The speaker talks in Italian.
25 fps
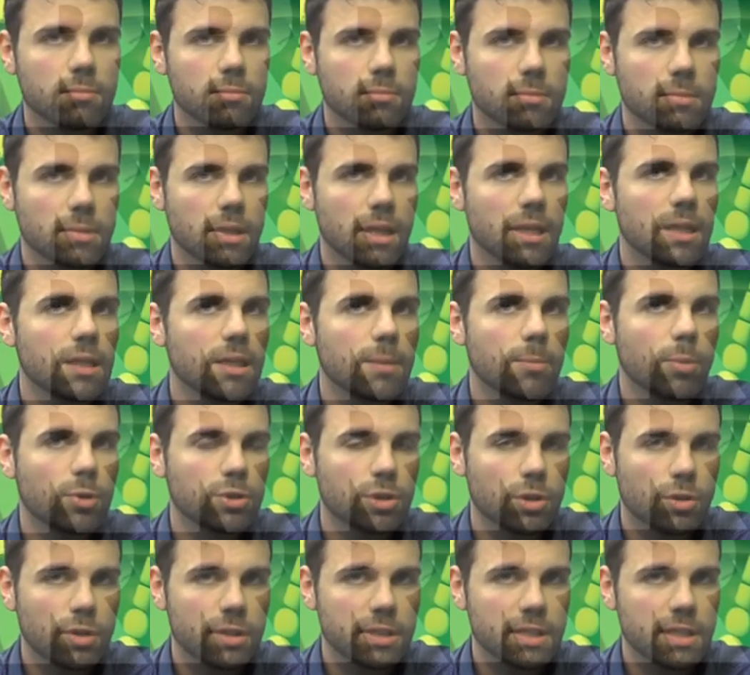
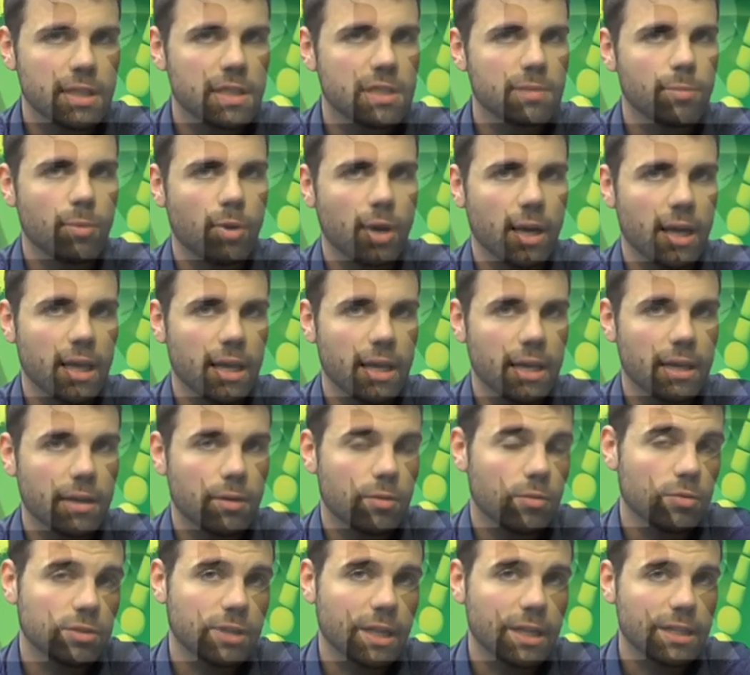nell'ipotiroidismo e
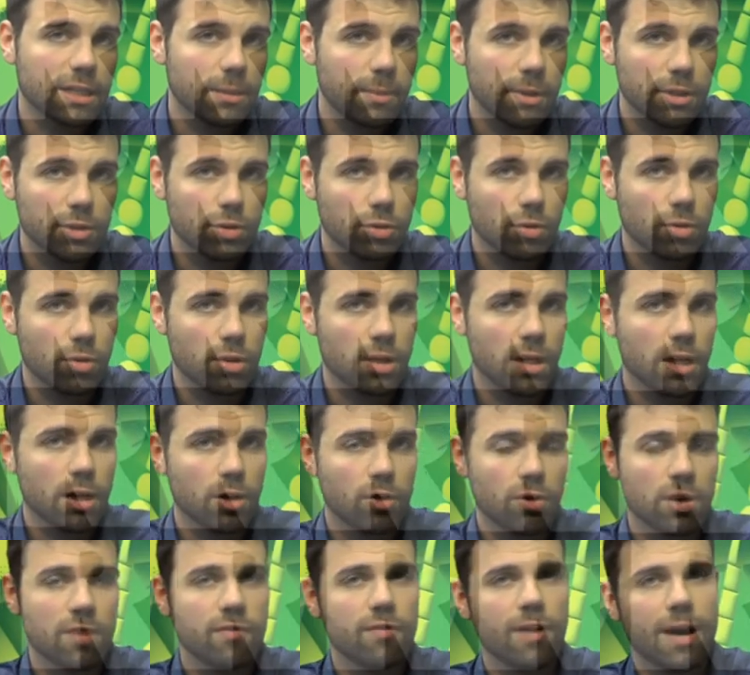col trattamento con,
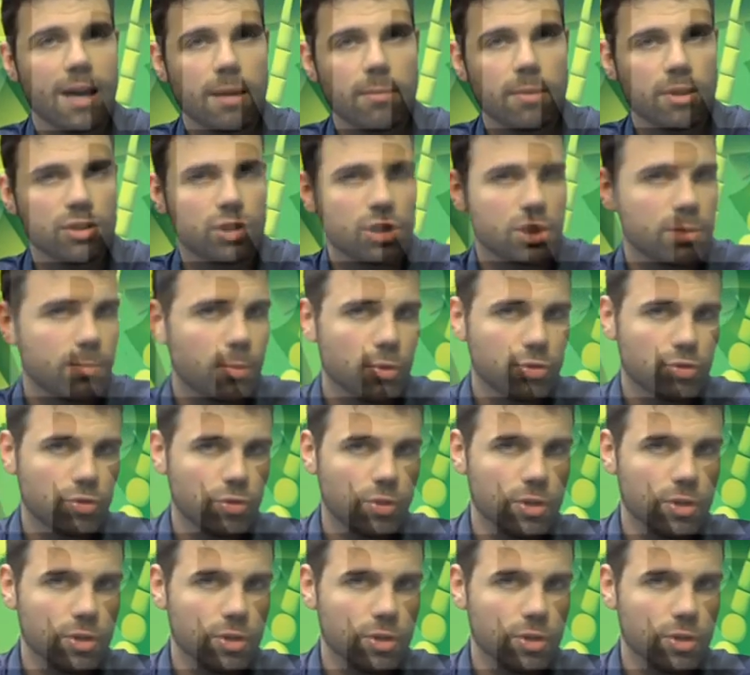con, i farmaci si possono